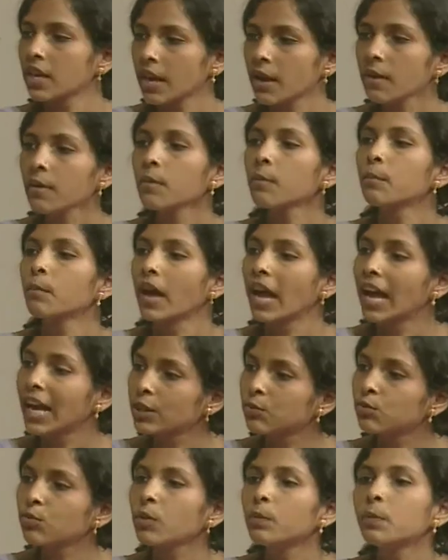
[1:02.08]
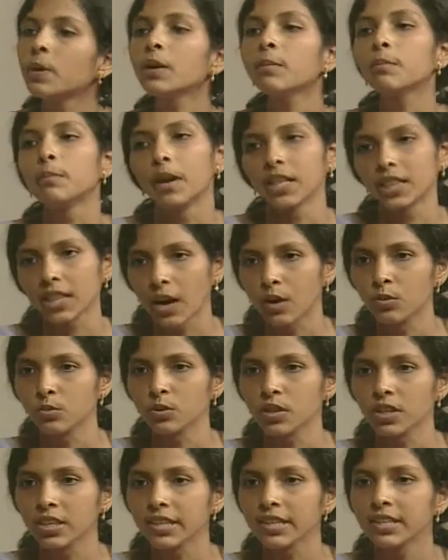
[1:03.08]
के महत्व पर
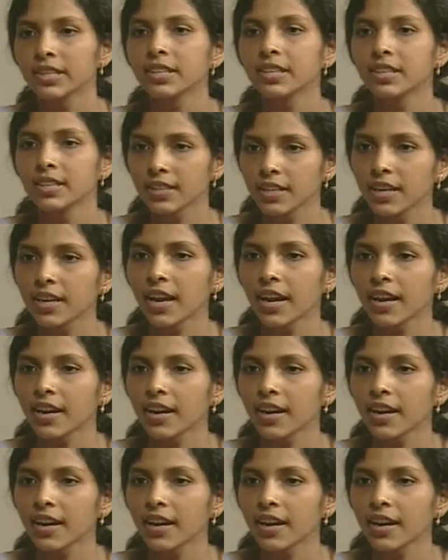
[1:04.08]
बताऊंगी ठीक है ना